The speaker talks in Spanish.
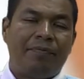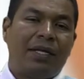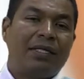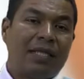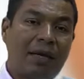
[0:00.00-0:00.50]

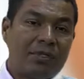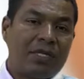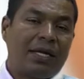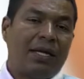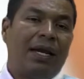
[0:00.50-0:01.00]
Estamos
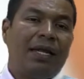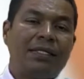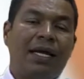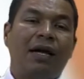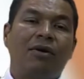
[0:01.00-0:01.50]
aquí en la
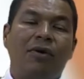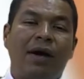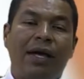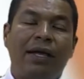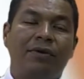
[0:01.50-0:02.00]
sala con
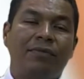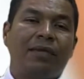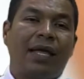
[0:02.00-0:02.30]
Jairo.